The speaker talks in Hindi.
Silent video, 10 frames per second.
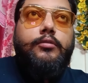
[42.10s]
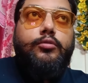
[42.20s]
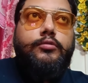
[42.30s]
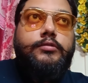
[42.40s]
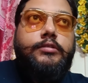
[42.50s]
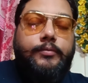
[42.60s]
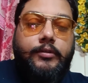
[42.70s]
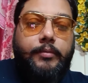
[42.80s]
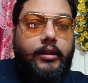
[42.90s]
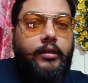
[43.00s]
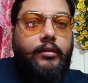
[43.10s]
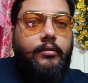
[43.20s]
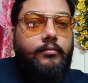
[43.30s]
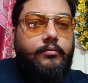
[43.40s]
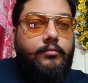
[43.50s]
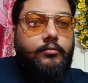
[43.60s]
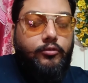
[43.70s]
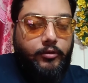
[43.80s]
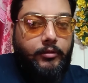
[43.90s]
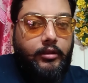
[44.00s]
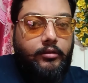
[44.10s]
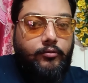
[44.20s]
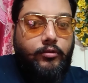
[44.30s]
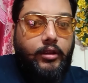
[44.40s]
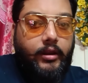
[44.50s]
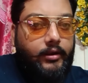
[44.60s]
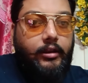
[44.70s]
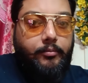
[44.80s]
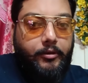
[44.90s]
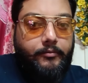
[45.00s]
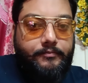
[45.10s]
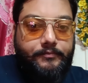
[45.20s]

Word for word: तो सबसे पहले तो मैं बात करूँगा हैंड गन पे